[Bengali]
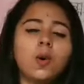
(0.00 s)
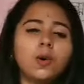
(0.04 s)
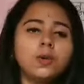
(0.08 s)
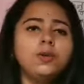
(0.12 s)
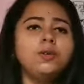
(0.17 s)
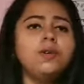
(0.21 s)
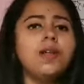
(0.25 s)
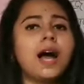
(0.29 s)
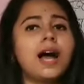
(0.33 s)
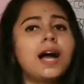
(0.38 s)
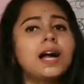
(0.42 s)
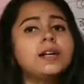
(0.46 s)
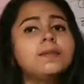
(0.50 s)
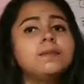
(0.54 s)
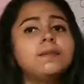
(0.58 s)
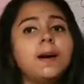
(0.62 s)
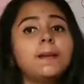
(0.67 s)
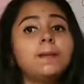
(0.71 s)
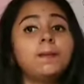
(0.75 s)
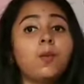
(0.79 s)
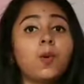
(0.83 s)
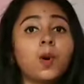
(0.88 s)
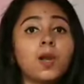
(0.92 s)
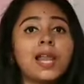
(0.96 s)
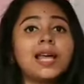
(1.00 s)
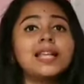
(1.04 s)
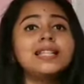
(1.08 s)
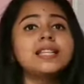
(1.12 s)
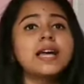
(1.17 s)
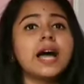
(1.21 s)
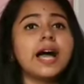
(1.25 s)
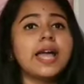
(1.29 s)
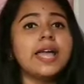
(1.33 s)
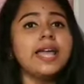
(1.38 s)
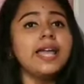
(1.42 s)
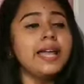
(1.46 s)
অনুরাগ বা বলা
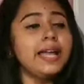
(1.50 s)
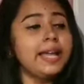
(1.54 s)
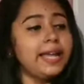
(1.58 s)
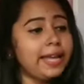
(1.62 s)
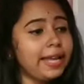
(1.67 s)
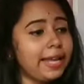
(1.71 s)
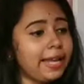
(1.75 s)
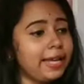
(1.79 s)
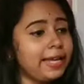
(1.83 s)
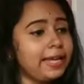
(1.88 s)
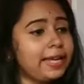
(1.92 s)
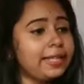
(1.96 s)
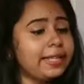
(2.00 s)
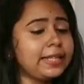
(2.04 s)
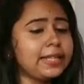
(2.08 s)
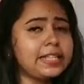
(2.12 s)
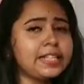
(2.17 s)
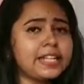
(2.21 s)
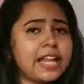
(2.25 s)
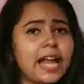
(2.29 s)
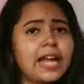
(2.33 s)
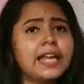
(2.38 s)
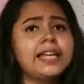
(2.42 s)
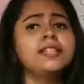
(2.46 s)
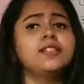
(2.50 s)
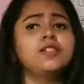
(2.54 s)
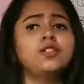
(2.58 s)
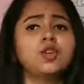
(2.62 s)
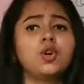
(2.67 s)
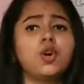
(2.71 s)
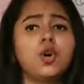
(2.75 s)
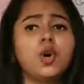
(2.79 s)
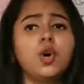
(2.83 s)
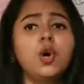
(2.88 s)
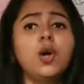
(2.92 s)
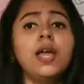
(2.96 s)
যায় ইংরেজি সাহিত্য
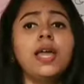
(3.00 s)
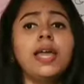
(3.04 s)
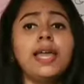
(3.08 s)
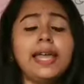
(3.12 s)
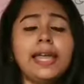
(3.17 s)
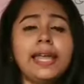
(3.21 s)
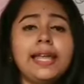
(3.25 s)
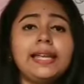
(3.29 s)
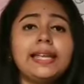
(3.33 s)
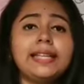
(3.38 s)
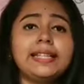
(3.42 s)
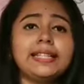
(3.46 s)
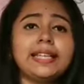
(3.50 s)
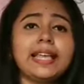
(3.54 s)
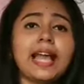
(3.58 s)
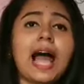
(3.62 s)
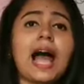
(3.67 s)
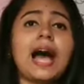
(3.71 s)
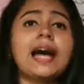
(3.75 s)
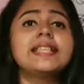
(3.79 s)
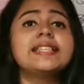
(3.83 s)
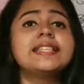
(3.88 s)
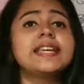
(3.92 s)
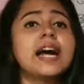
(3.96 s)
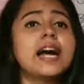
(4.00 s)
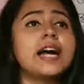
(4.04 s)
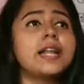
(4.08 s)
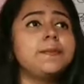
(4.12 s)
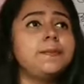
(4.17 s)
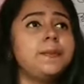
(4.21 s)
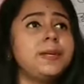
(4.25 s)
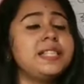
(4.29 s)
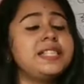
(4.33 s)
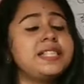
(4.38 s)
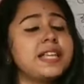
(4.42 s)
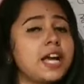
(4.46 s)
ইংরেজি আচার
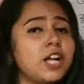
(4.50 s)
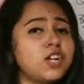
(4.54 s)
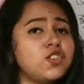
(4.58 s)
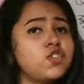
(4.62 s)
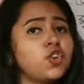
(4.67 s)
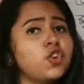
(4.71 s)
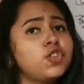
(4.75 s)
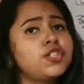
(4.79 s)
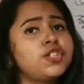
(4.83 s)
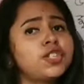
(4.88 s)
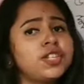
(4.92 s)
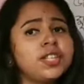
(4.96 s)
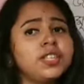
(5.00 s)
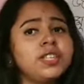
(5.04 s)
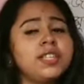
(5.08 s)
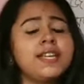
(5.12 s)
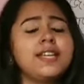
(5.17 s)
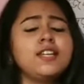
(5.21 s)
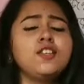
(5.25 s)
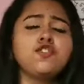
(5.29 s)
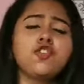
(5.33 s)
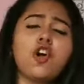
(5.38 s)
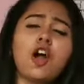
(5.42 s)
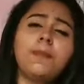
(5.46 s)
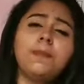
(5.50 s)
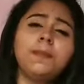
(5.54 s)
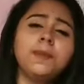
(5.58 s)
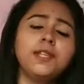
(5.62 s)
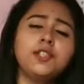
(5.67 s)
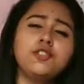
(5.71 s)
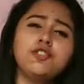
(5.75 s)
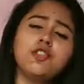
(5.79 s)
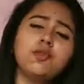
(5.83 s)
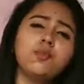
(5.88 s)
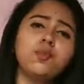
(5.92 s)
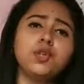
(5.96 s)
বিচার সংস্কৃতি
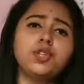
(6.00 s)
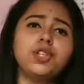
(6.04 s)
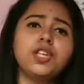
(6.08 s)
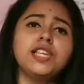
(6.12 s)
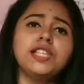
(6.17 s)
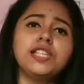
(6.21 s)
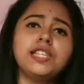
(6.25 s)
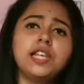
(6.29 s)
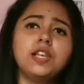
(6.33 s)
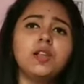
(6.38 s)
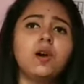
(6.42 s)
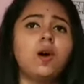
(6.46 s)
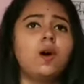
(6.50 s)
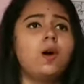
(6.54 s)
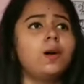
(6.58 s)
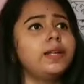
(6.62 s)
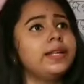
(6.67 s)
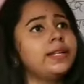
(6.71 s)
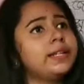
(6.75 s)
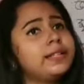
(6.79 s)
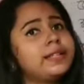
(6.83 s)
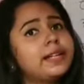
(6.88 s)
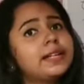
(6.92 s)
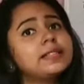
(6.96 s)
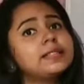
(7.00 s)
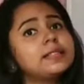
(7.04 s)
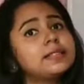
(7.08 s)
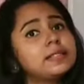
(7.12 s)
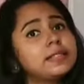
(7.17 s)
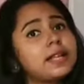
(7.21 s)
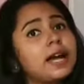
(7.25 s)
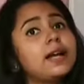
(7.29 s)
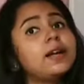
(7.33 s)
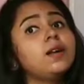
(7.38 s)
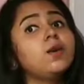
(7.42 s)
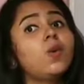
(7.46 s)
সবকিছুর প্রতি ছিল অনেকটা
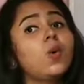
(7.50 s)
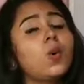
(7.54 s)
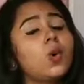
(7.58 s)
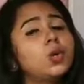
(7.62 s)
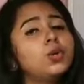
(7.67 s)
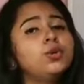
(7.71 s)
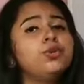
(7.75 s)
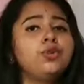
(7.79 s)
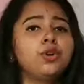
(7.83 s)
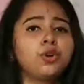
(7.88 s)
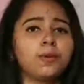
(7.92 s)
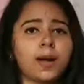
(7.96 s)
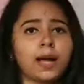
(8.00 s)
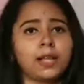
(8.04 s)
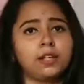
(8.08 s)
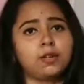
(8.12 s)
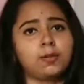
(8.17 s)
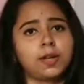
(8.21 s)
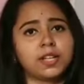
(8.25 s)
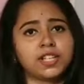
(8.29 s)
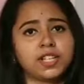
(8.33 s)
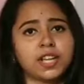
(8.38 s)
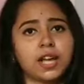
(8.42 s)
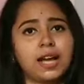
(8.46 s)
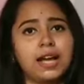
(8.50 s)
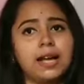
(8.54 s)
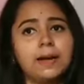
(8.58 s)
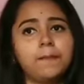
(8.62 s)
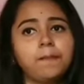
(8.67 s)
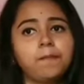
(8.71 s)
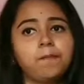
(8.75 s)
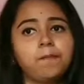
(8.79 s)
তার অন্ধ ভালোবাসা